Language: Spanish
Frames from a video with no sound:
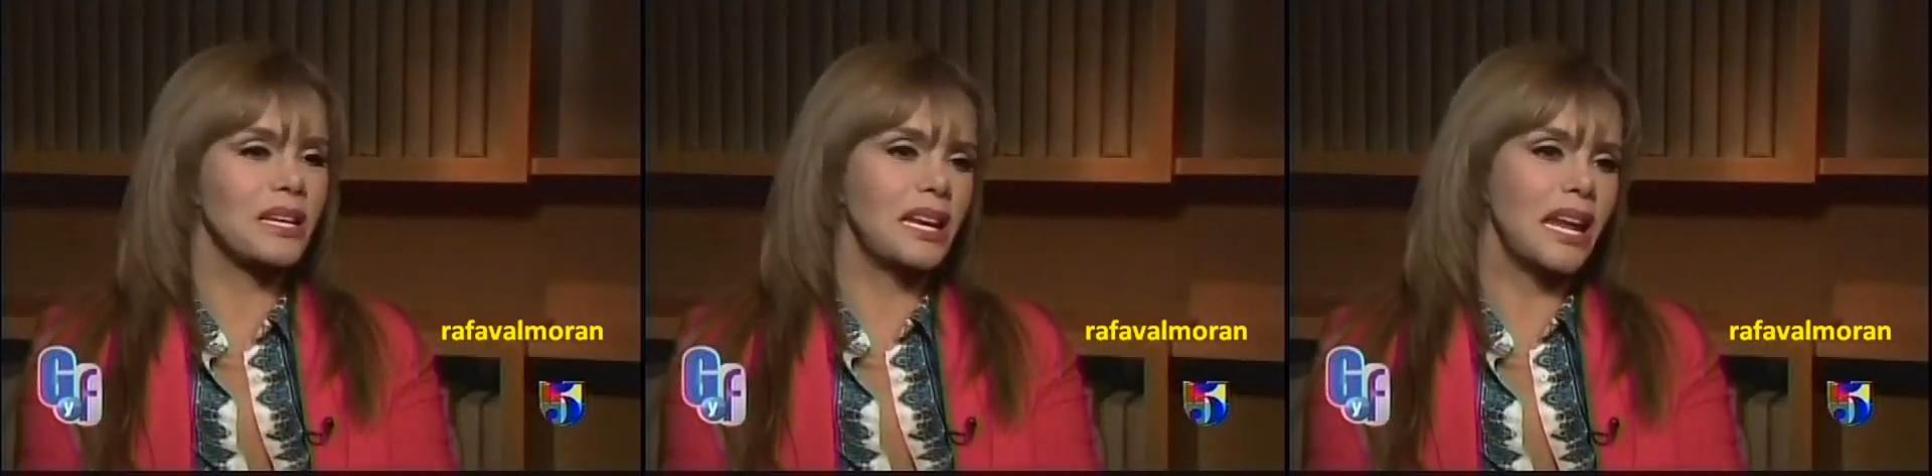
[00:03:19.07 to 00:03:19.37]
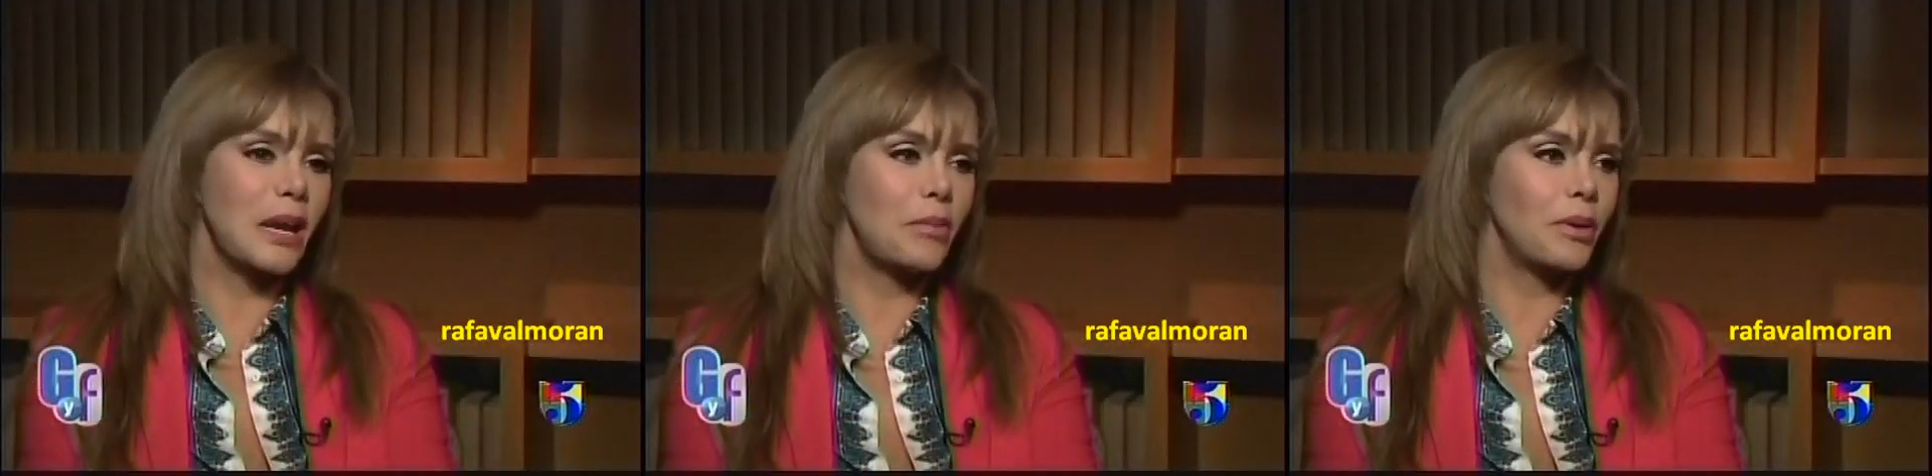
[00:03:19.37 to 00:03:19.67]
de
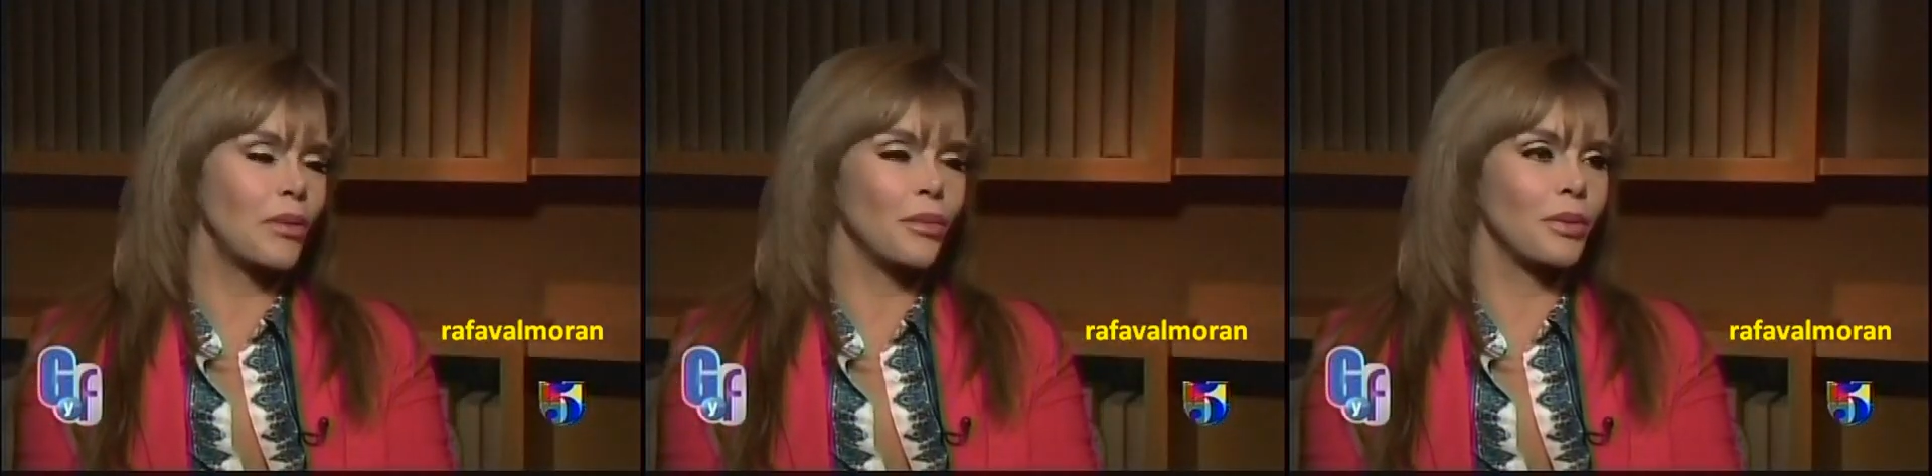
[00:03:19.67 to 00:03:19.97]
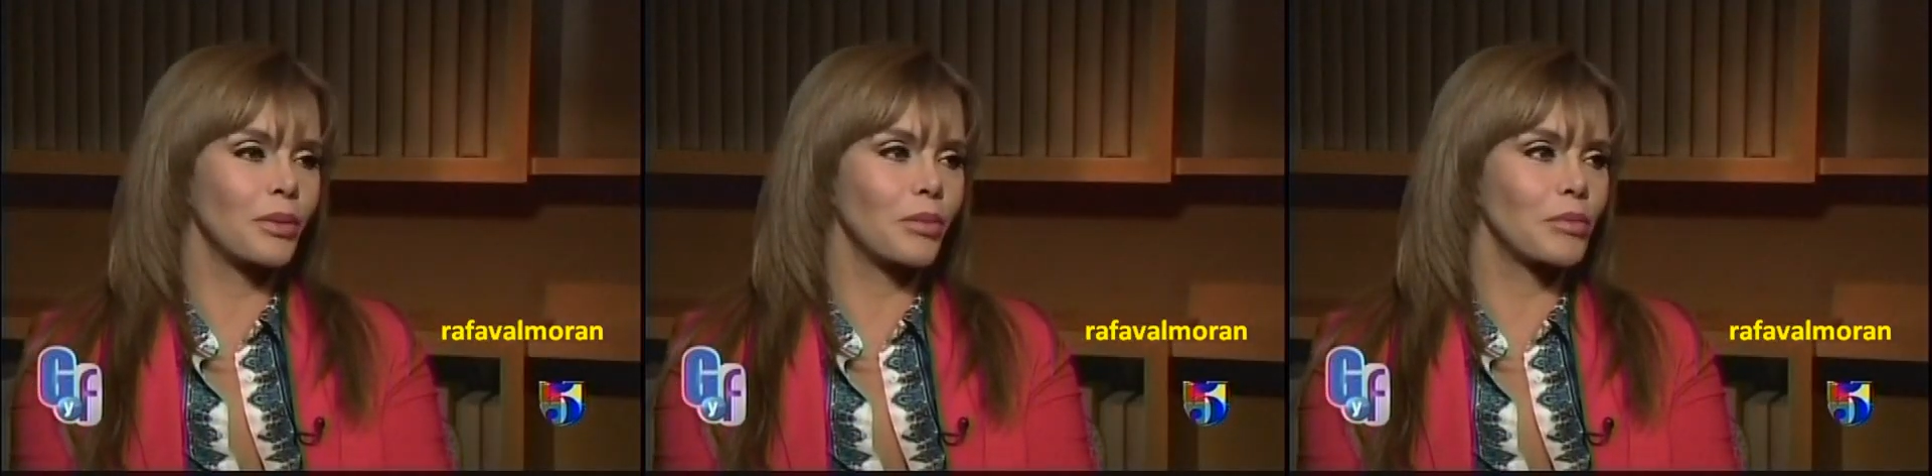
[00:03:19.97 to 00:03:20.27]
Ninel, pero,
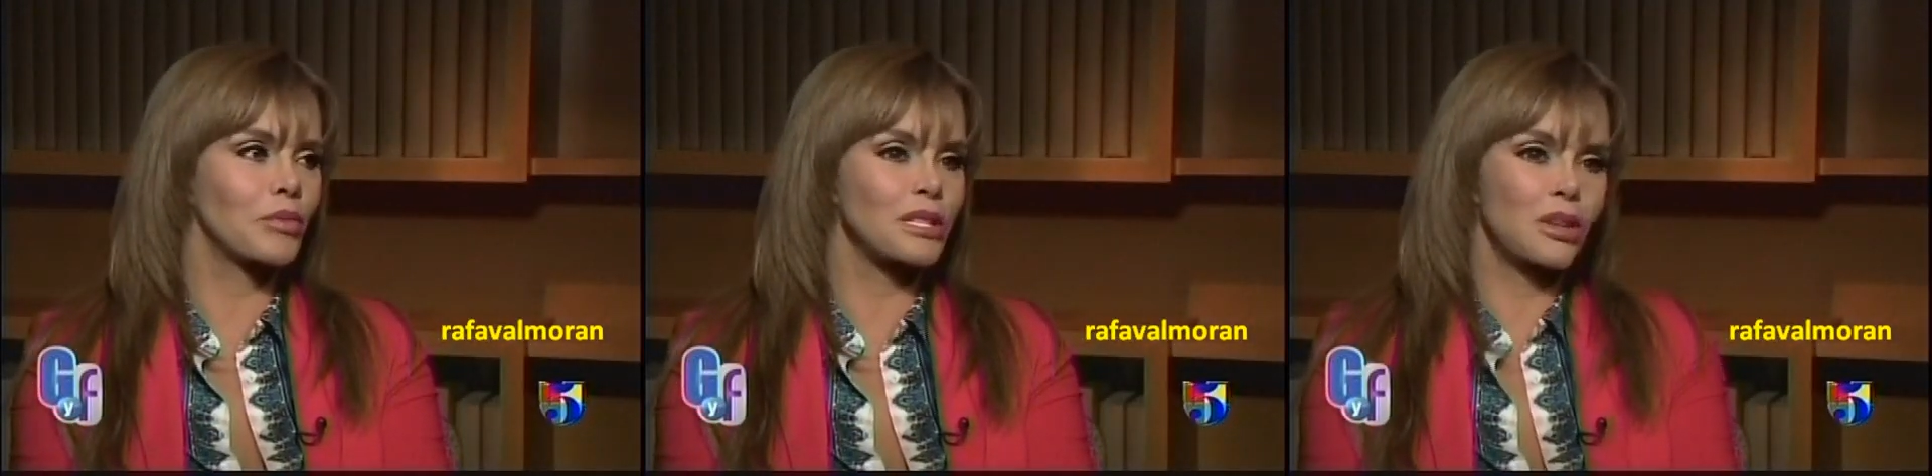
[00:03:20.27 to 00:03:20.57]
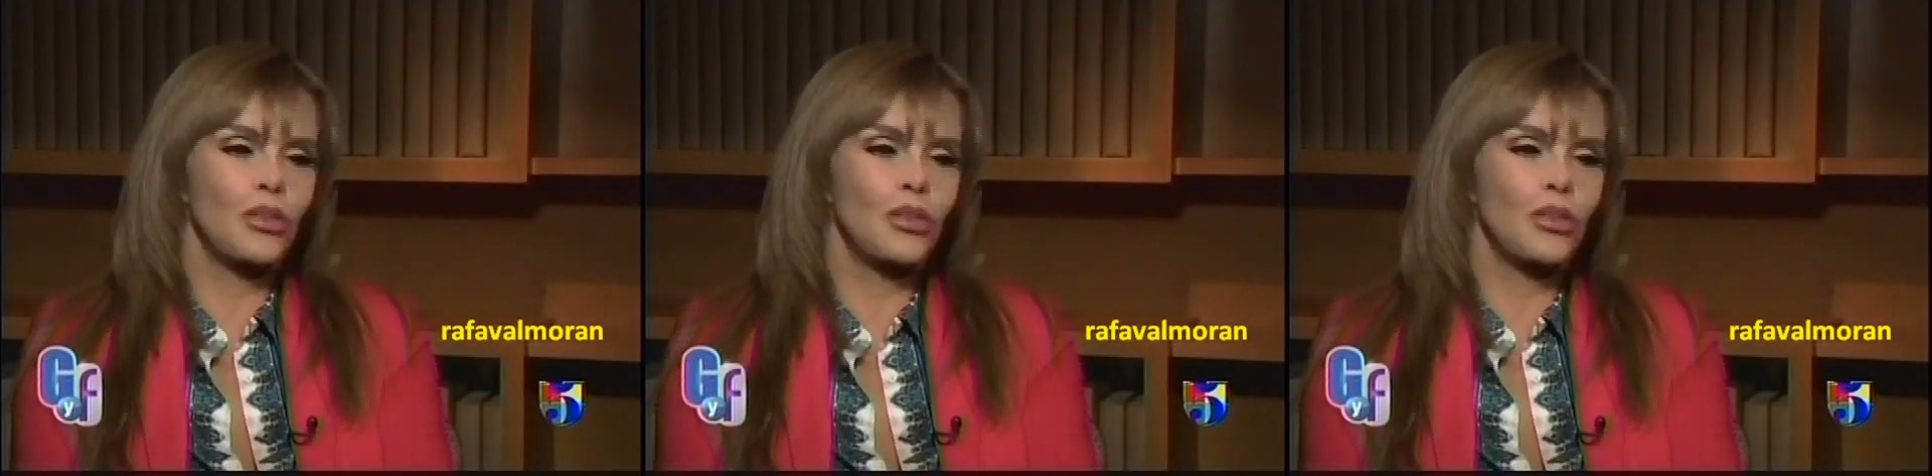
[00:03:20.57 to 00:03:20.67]
pero pues no he sido